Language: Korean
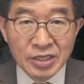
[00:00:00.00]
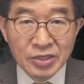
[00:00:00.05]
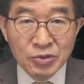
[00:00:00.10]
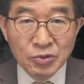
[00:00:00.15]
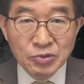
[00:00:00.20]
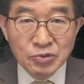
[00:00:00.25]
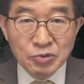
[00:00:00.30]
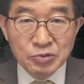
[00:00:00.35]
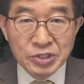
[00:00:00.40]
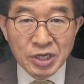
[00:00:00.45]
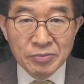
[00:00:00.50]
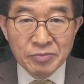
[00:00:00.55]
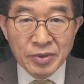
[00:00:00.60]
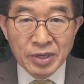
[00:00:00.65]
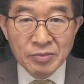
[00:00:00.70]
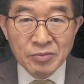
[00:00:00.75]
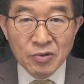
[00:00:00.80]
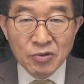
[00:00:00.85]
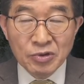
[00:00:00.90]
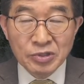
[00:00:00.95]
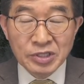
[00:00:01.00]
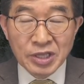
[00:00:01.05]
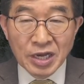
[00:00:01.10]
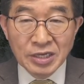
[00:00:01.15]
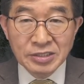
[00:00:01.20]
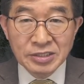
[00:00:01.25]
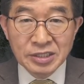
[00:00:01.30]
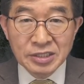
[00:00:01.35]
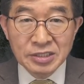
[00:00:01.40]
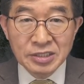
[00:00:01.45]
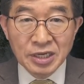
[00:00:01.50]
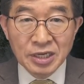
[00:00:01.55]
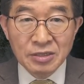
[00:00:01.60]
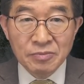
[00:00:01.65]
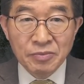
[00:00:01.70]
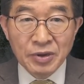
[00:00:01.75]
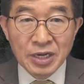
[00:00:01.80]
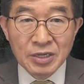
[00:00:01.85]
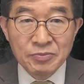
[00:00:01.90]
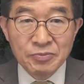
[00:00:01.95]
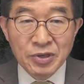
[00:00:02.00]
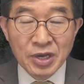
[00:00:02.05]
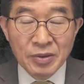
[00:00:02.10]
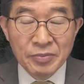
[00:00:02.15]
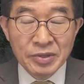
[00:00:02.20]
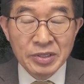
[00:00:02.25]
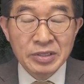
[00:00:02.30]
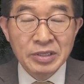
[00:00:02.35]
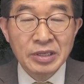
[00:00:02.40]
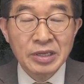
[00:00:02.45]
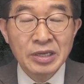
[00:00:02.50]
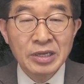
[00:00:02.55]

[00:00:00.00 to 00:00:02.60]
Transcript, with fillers: 여론조사 명목으로 당선자를 발표하면